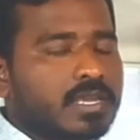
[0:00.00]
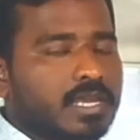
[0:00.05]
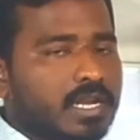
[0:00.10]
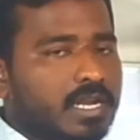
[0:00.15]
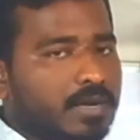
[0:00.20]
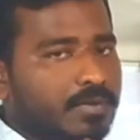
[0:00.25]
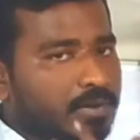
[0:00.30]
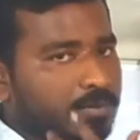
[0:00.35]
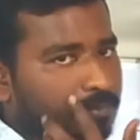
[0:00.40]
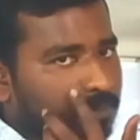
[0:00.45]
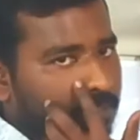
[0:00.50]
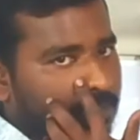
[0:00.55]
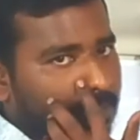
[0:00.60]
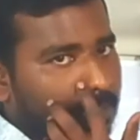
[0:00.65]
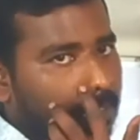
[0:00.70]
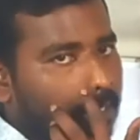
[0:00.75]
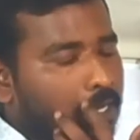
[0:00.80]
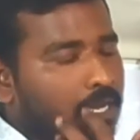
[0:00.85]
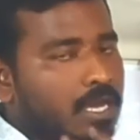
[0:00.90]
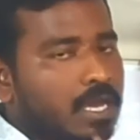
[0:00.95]
என்ன அப்படின்னு
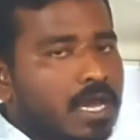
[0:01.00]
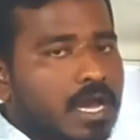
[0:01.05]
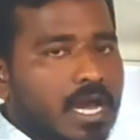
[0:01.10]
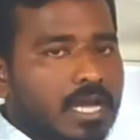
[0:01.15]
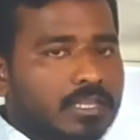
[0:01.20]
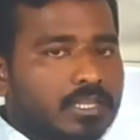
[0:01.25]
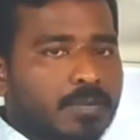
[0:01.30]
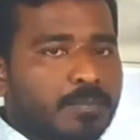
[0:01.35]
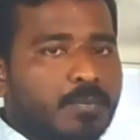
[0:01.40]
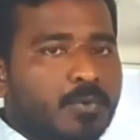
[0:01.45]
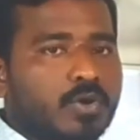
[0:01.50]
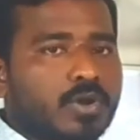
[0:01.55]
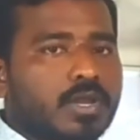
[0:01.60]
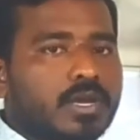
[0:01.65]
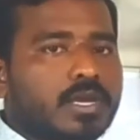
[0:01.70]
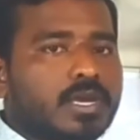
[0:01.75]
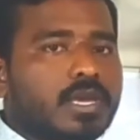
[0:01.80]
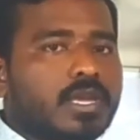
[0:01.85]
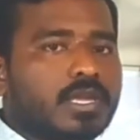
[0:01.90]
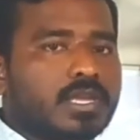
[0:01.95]
பார்த்தீங்கன்னா அந்த
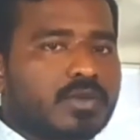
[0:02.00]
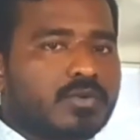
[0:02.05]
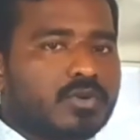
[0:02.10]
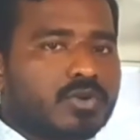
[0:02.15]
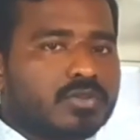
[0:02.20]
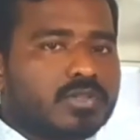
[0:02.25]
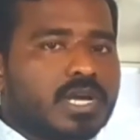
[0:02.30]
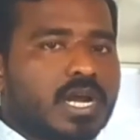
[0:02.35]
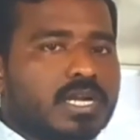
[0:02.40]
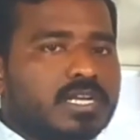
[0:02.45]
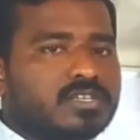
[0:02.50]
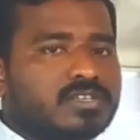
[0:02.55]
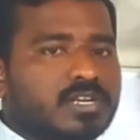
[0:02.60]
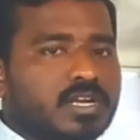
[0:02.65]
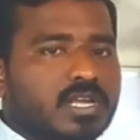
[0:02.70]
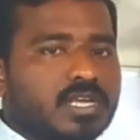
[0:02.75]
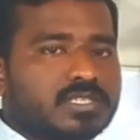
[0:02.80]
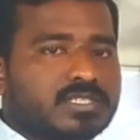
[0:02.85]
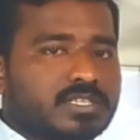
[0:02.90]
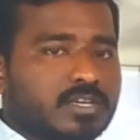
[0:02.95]
பொருளுக்கு இவர் வந்து
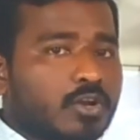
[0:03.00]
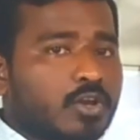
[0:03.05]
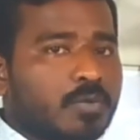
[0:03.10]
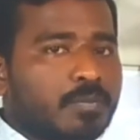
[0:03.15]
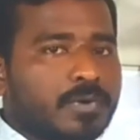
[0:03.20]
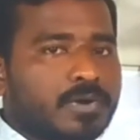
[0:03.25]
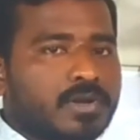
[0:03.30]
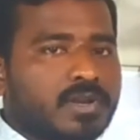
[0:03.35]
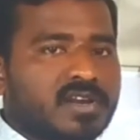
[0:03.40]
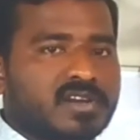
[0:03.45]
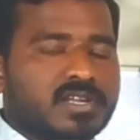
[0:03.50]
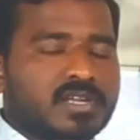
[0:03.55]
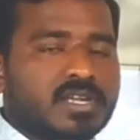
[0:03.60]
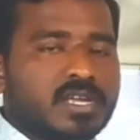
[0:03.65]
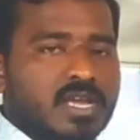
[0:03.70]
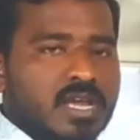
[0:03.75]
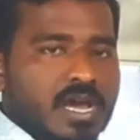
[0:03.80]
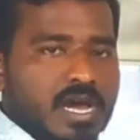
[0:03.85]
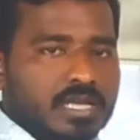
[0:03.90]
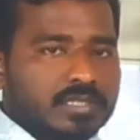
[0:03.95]
அடிஷ்னலாக செலவு பண்ணுறாரு
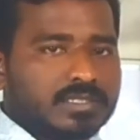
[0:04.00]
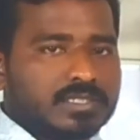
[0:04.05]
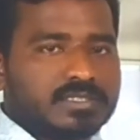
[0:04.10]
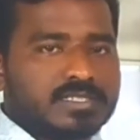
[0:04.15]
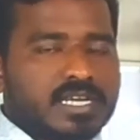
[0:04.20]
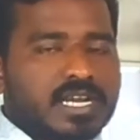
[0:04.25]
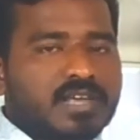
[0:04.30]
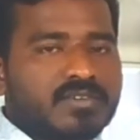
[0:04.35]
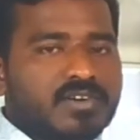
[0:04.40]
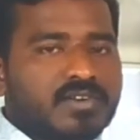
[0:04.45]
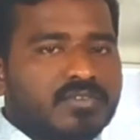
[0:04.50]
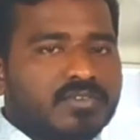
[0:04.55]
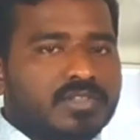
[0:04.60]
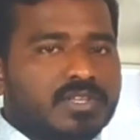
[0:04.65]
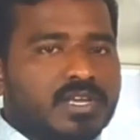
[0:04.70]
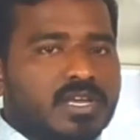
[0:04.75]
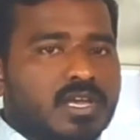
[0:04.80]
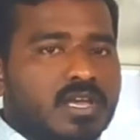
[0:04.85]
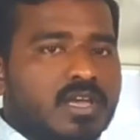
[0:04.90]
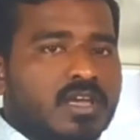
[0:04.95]
அந்த செலவை வந்து